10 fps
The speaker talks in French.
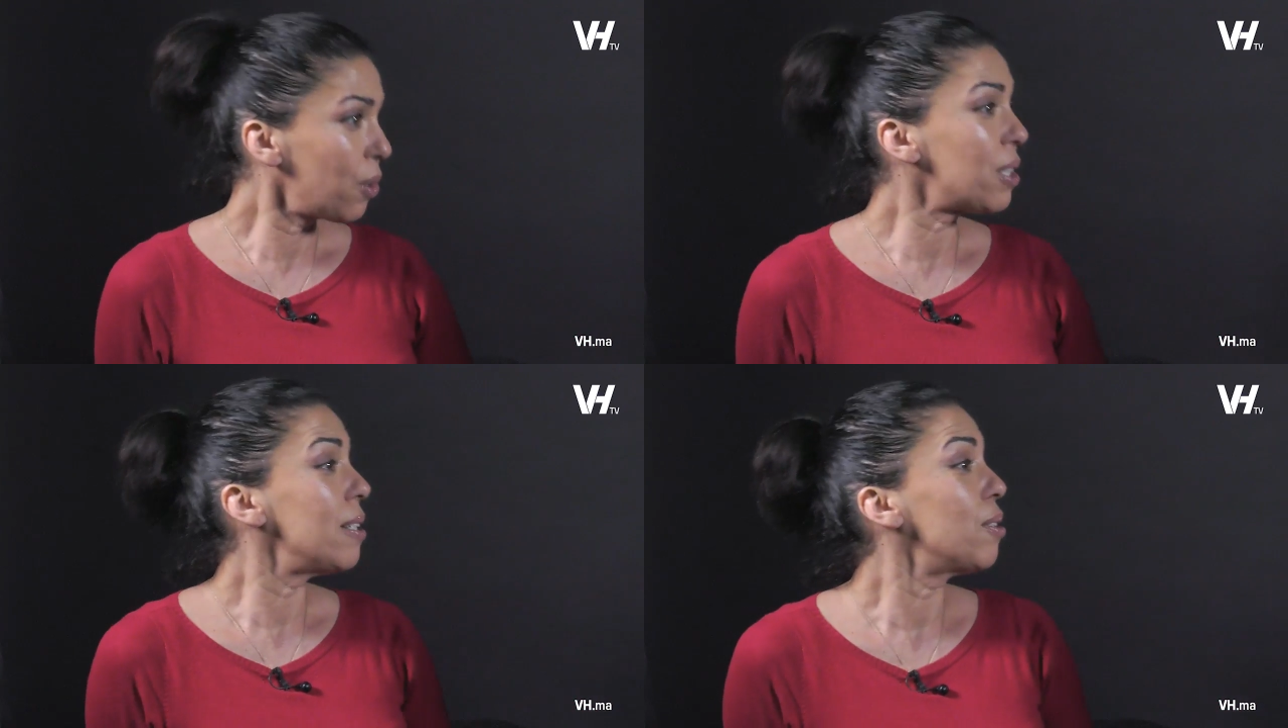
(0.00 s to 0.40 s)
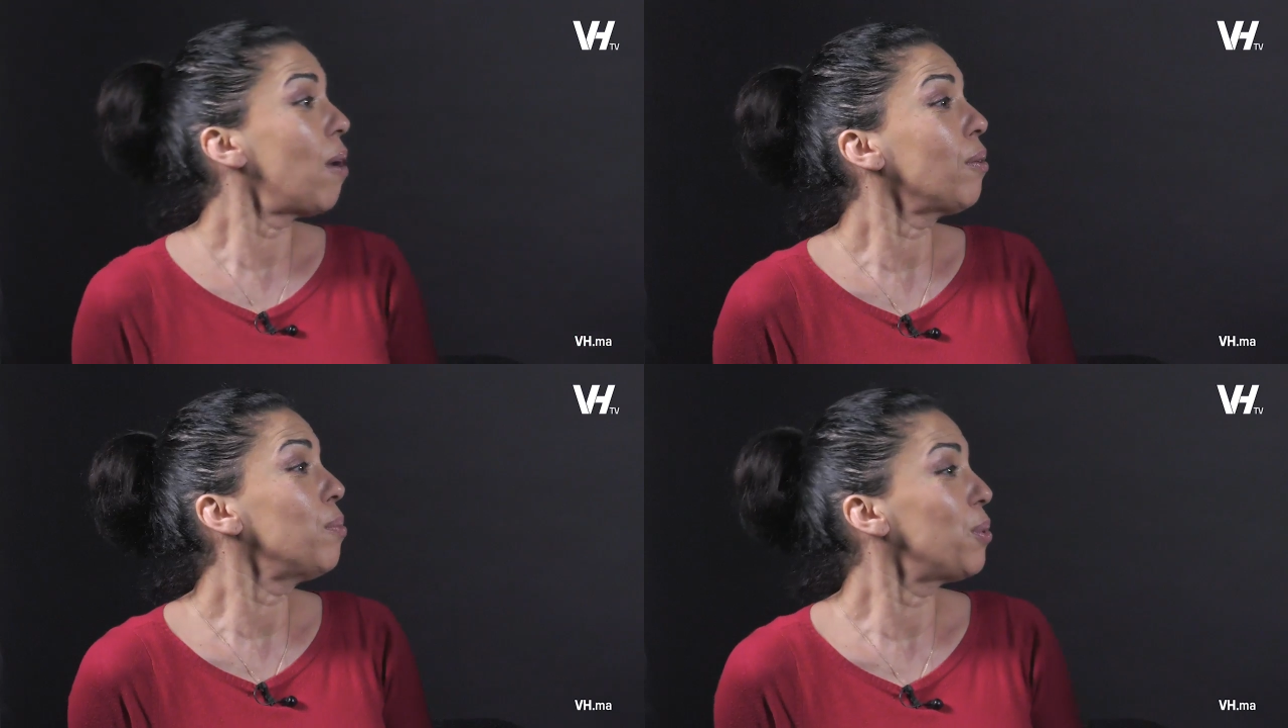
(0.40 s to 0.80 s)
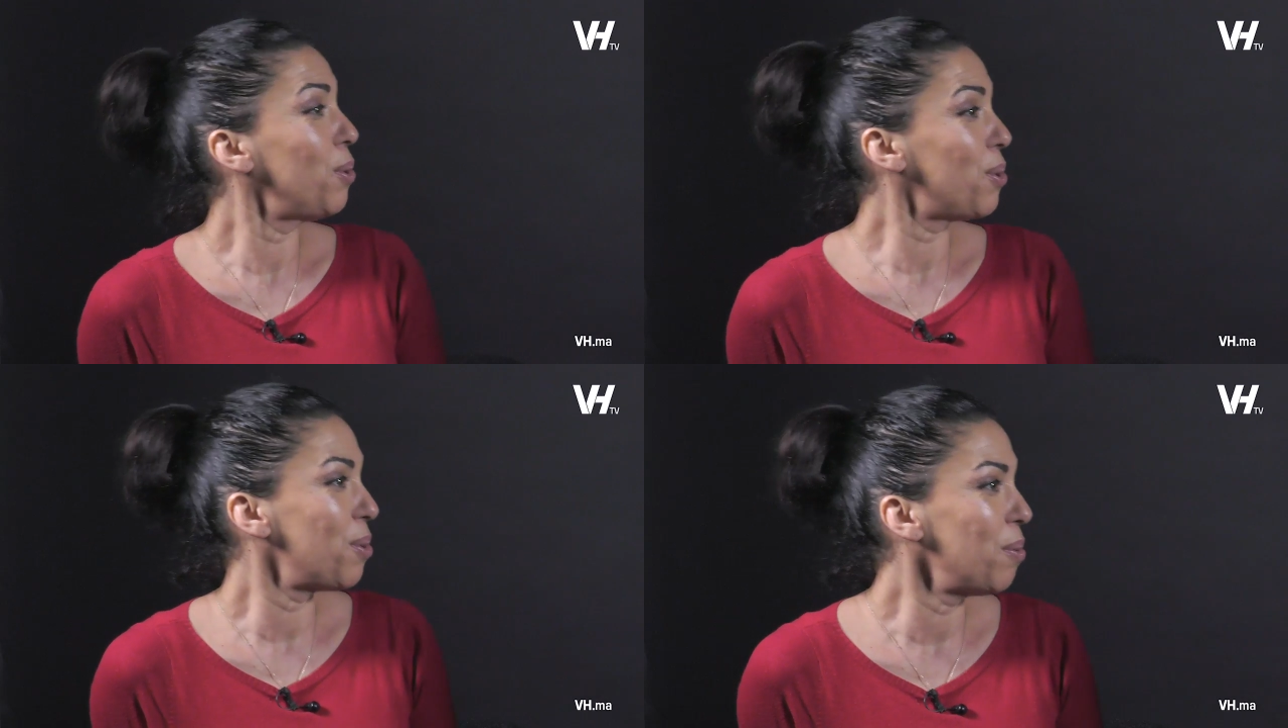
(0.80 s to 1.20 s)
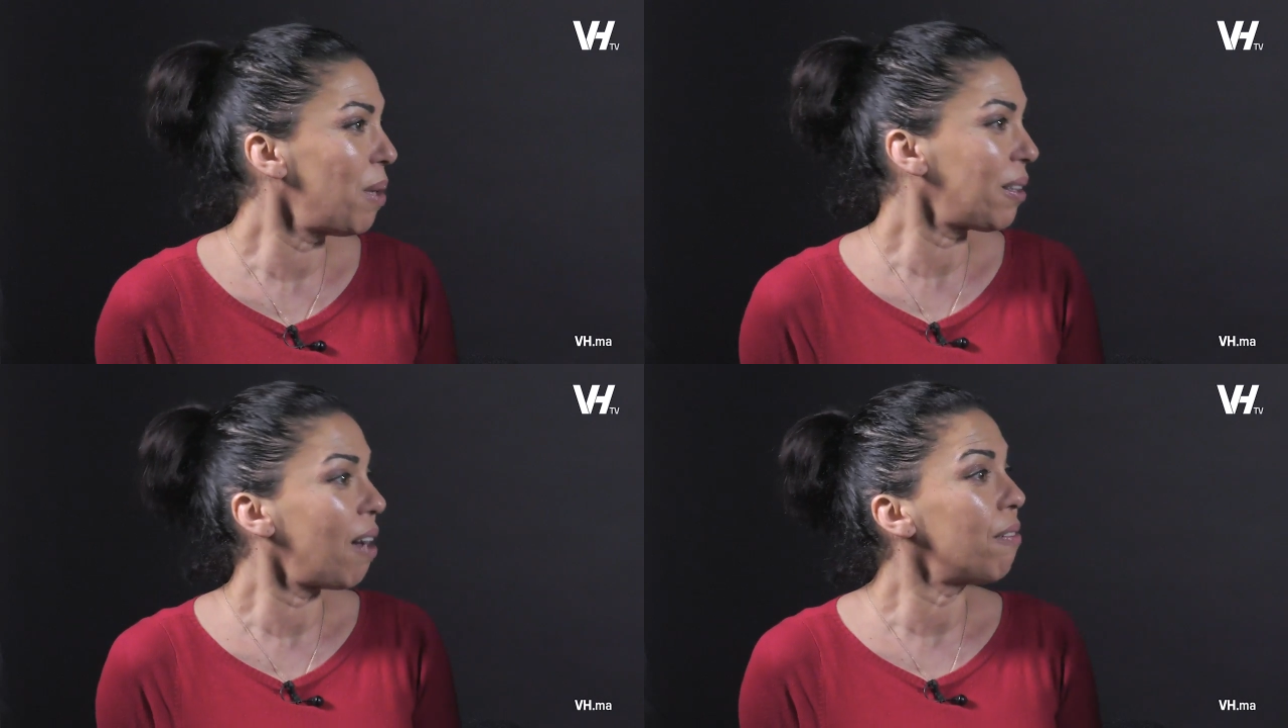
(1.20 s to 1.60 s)
Donc c'est l'histoire
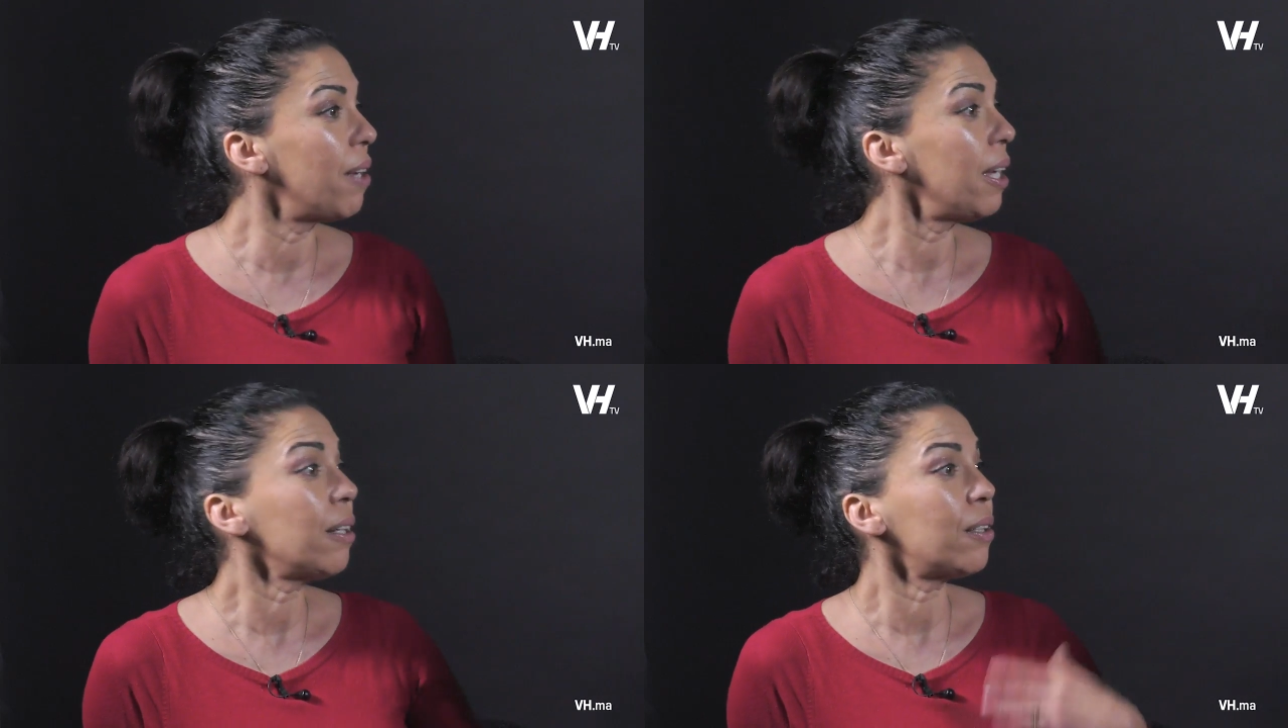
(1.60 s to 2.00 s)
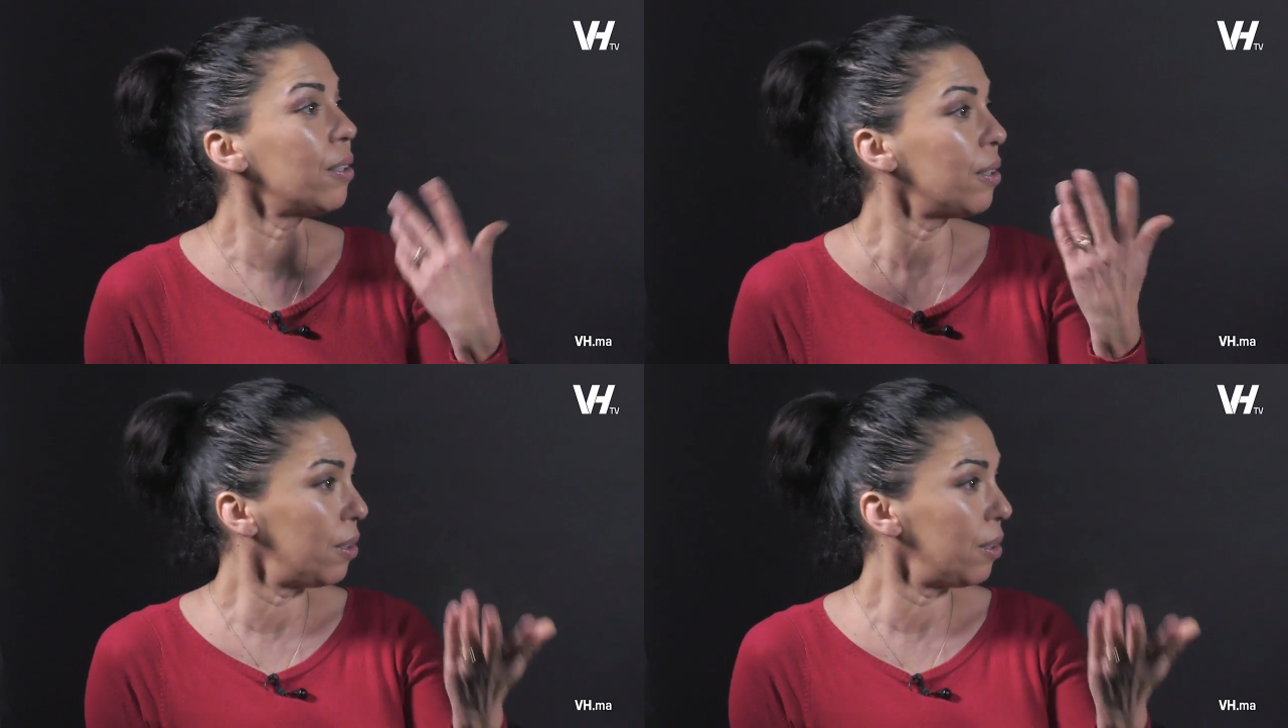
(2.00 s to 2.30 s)
culture à travers